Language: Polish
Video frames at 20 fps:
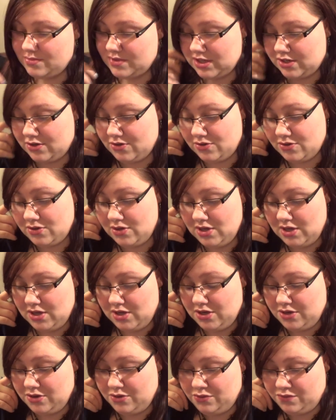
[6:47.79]
Tego
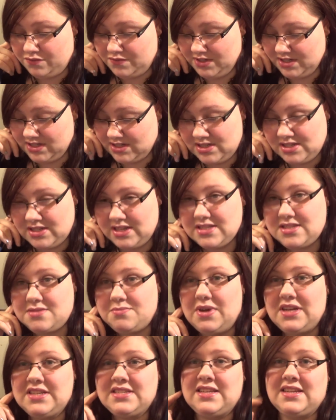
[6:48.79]
również jest
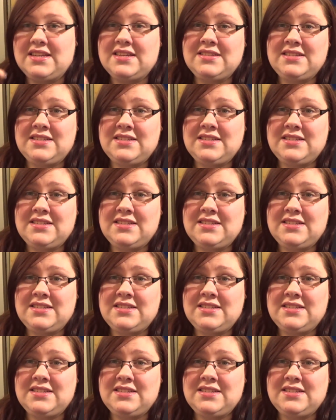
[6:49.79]
masa